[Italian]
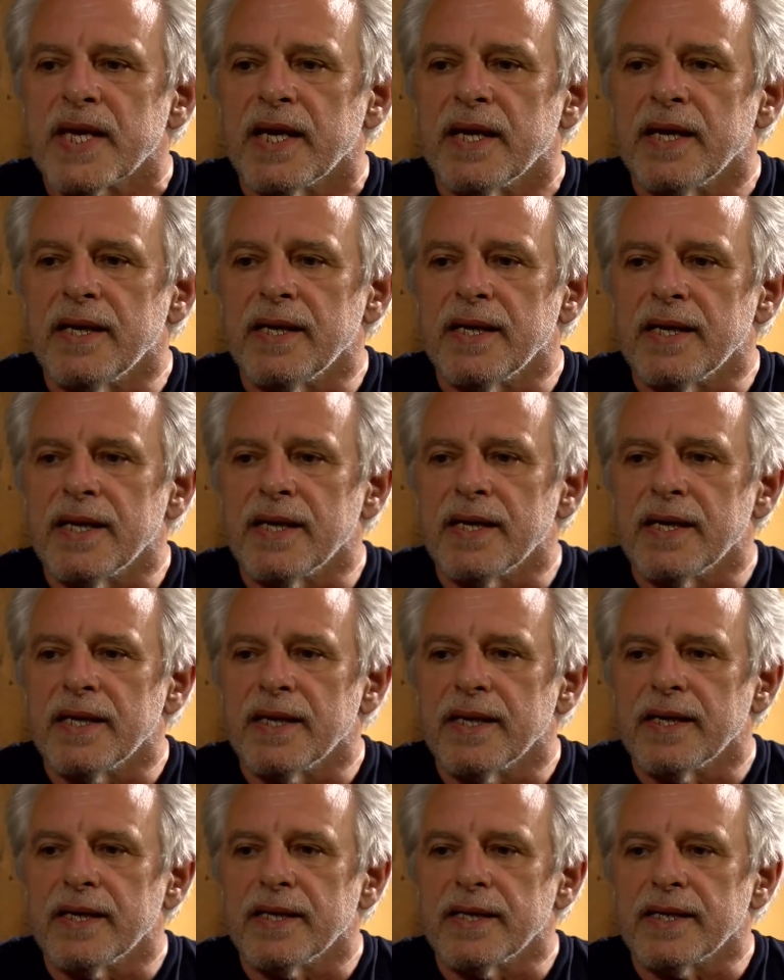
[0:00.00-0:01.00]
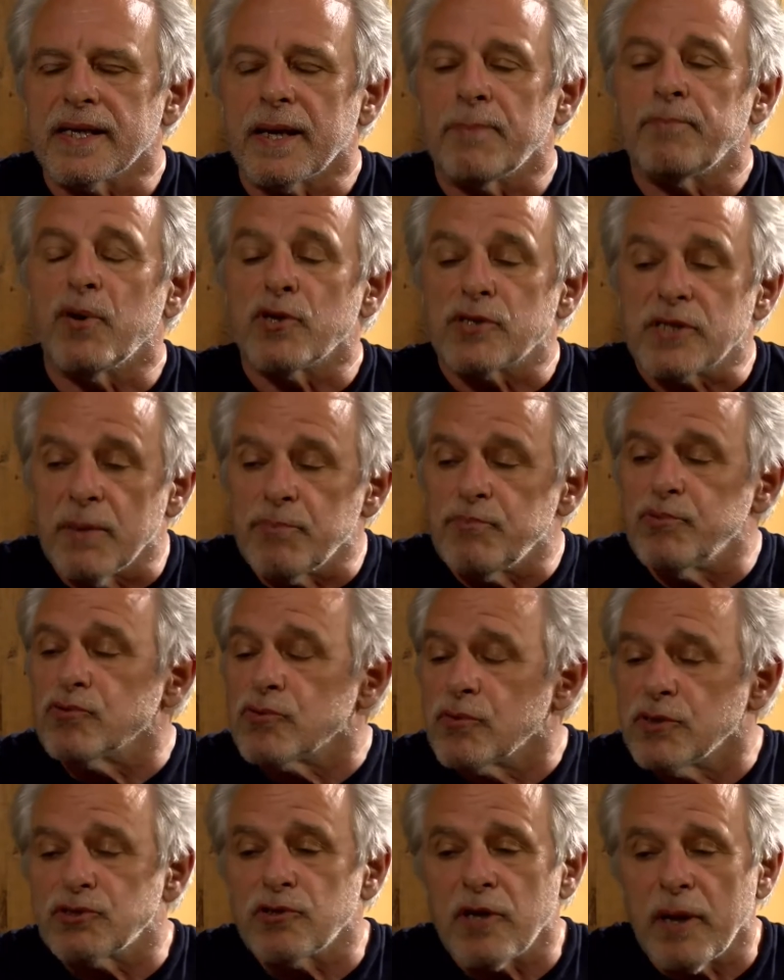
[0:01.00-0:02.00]
eh, rapporto,
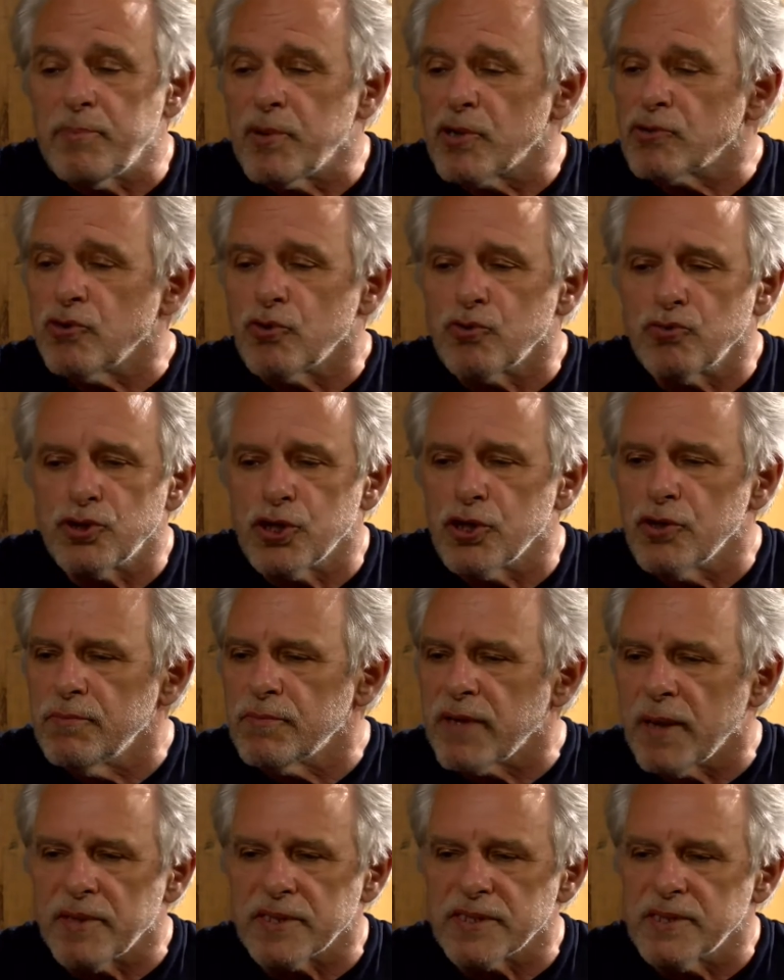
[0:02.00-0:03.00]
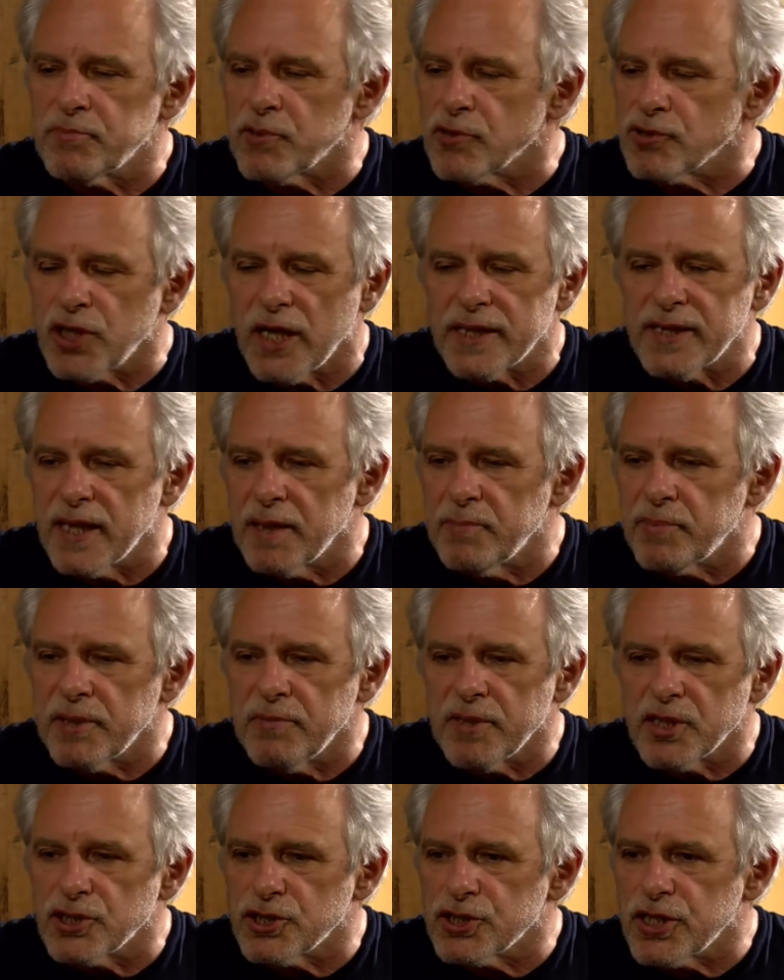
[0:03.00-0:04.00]
appunto, questo rapporto luce-ombra, per esempio già nelle
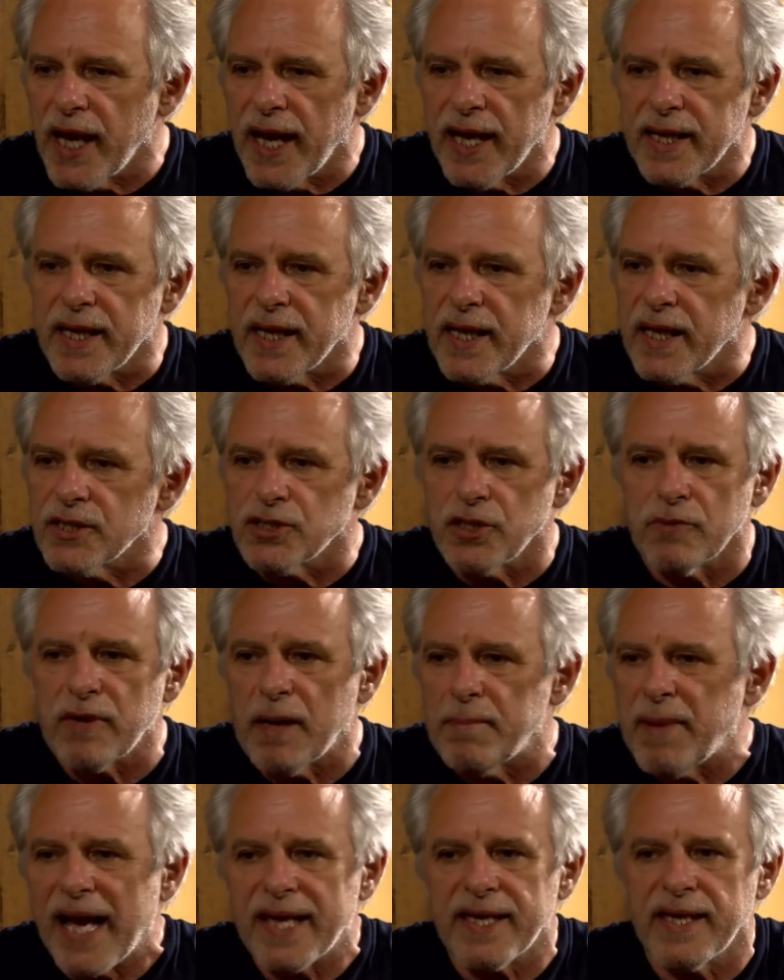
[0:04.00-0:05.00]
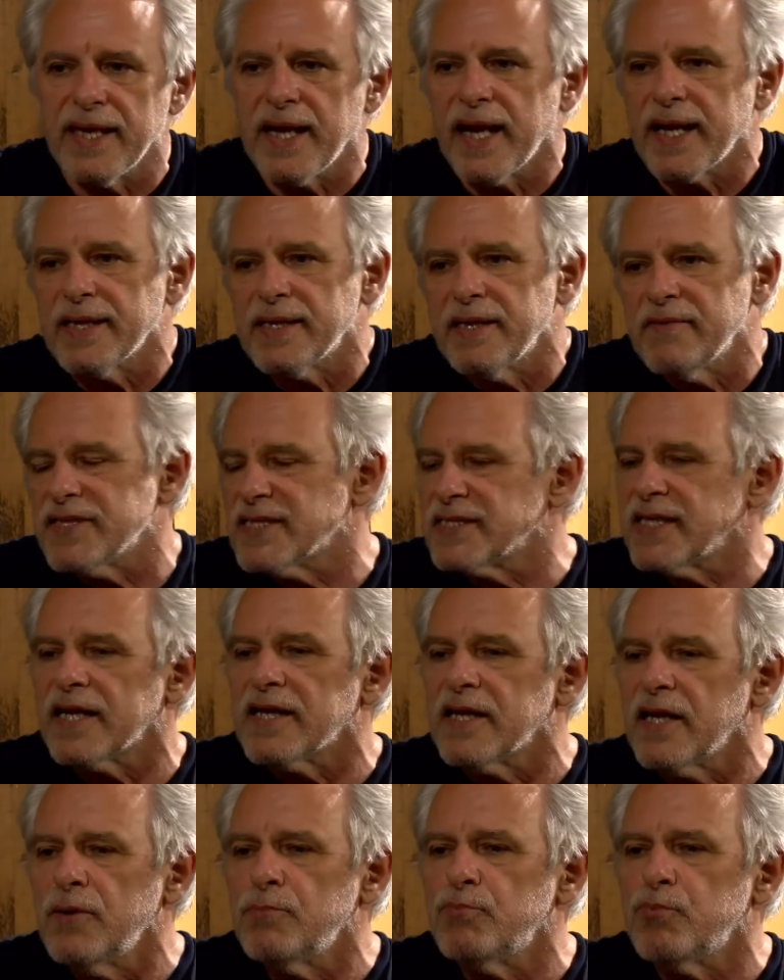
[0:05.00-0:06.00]
prime scene c'è una macchina che deve
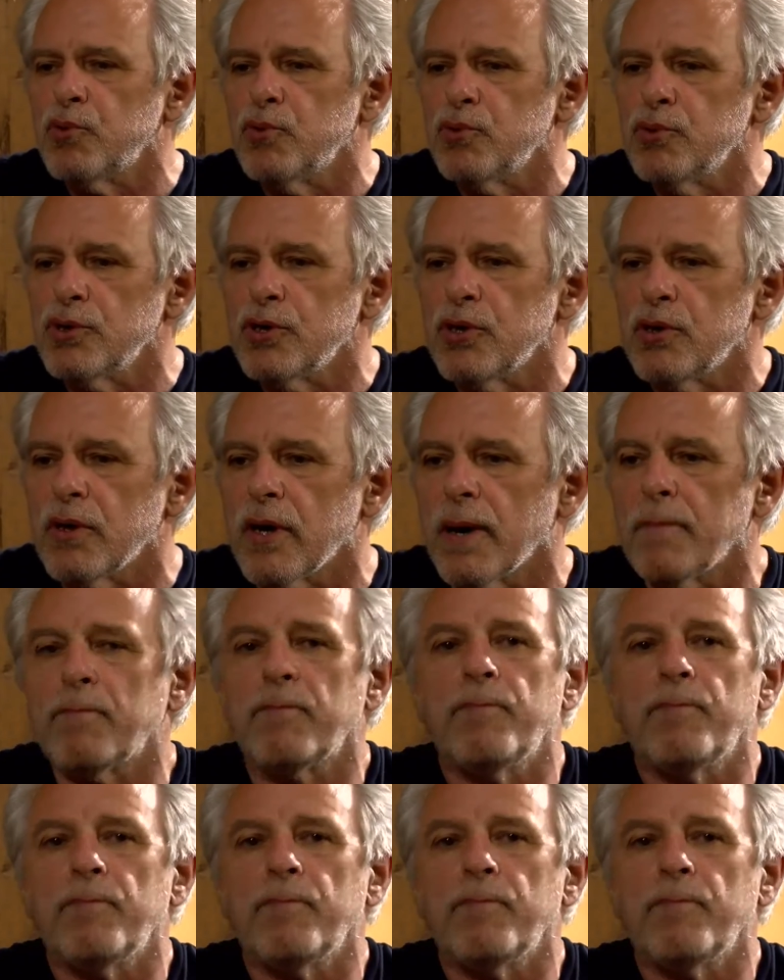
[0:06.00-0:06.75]
stare nel buio,